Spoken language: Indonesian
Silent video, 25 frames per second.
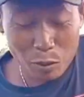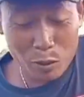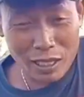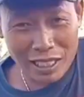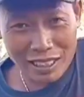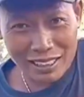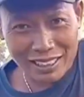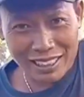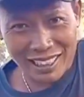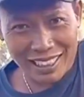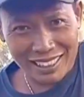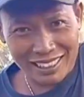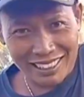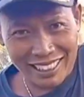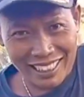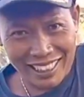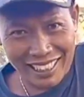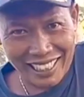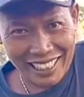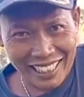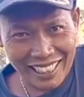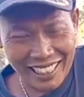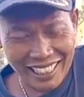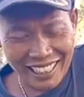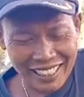udah
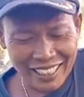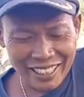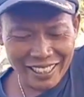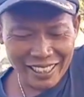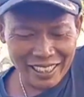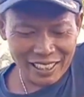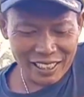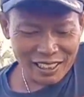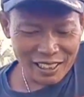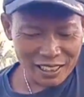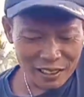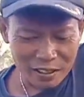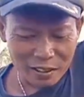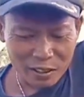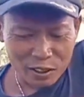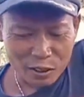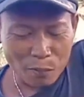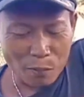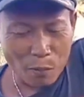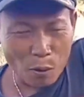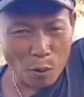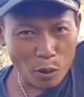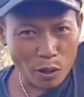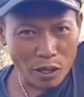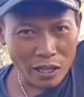selesai
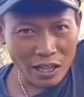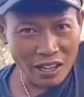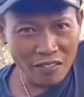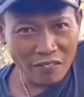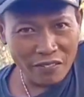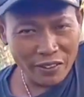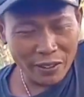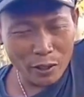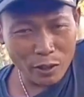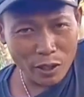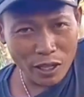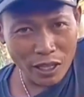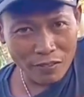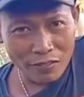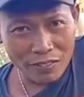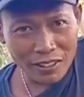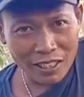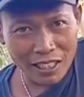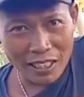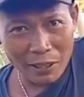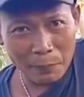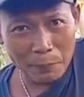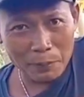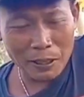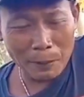semoga video Alif
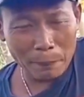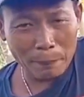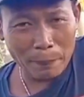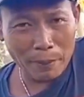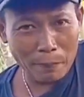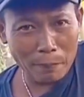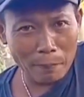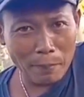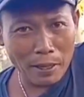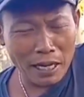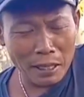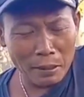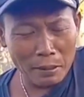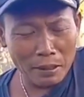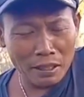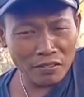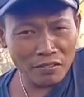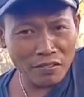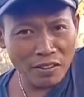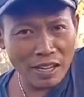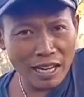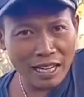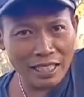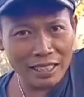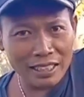Tani bisa
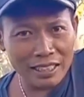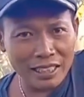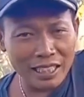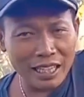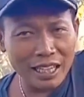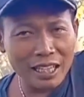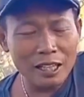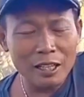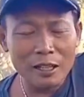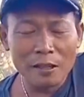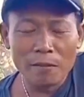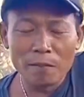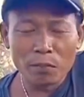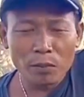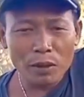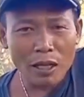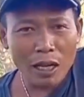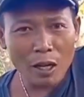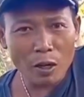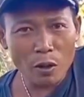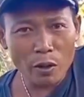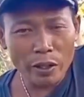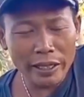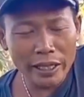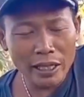bermanfaat ya
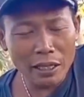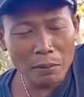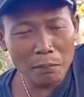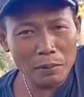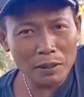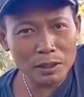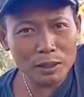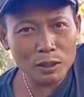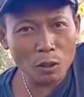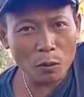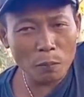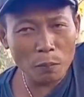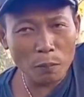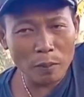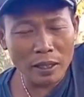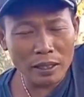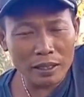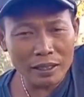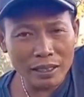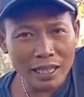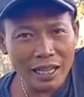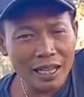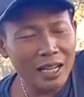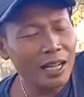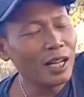kalau ingin
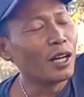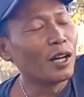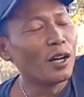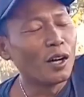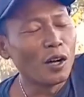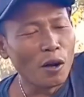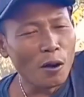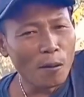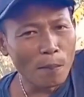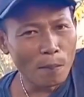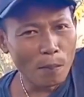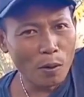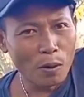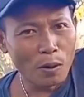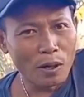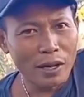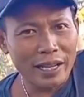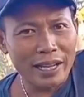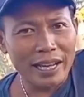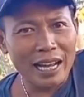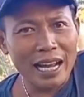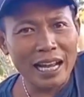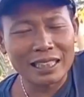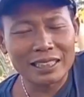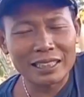mencobanya
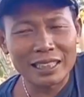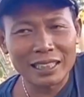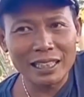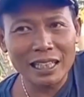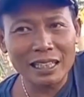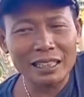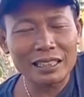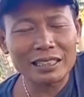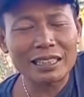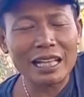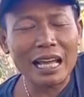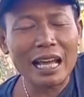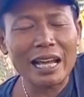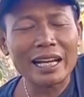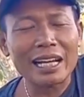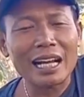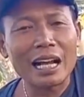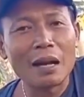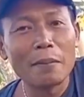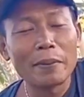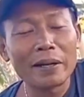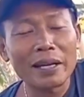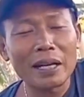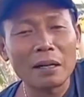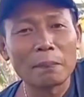boleh hasilnya tai
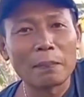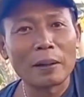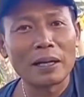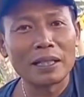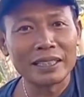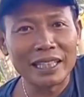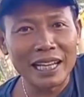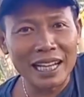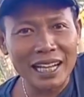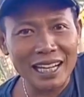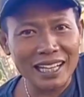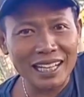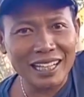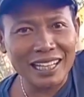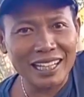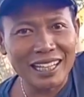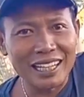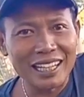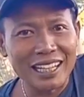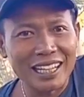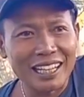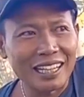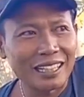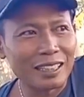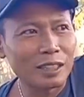kambing kan banyak
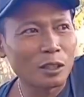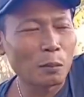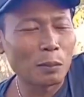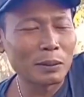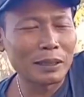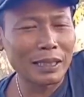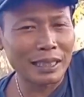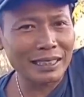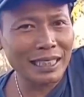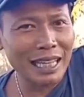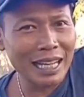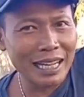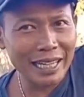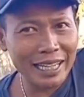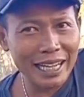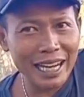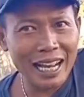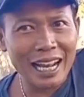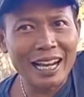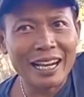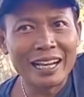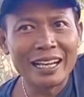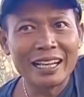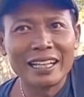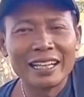nah itu bisa carilah
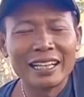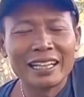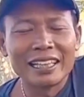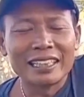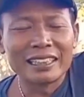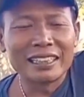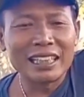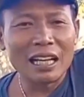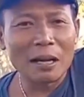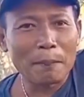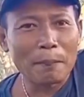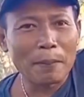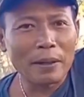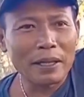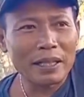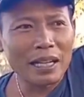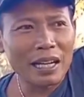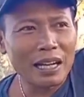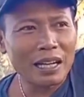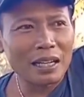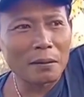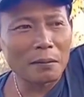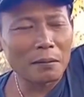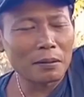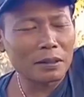siapa
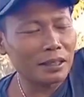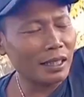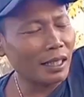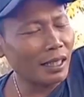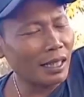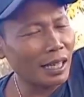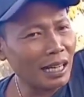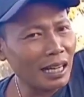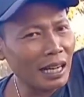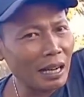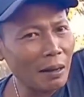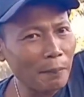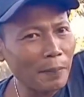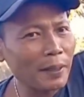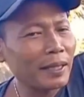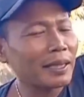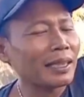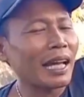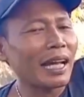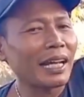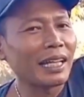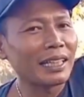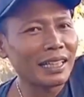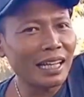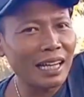yang ternak kambing
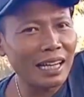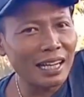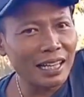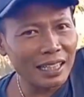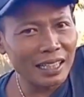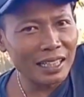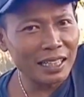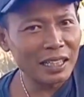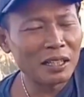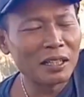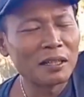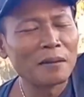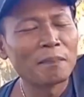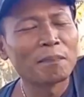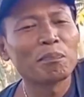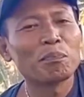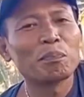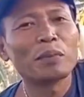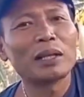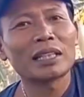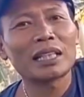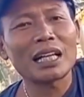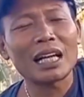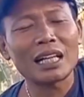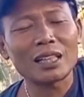tainya
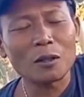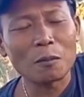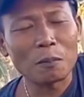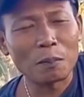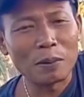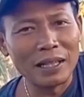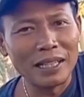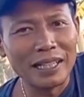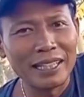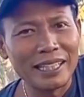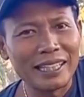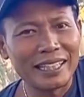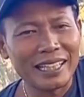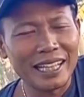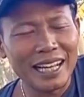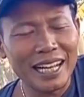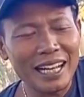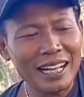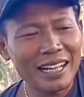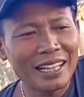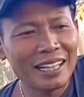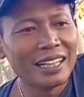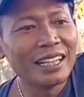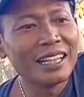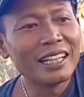minta atau beli ya
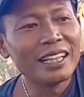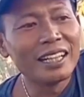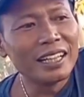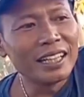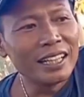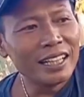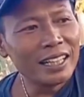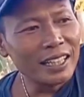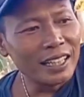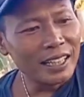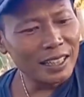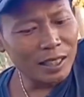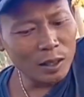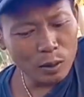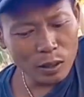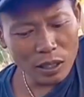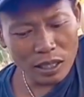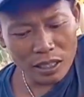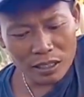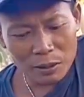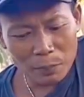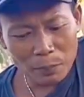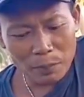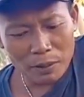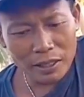
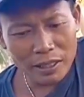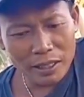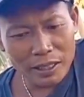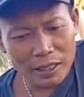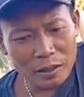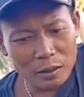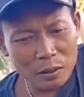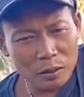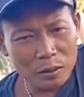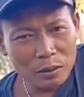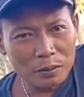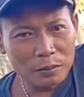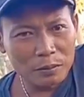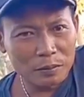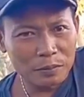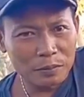itulah seperti itu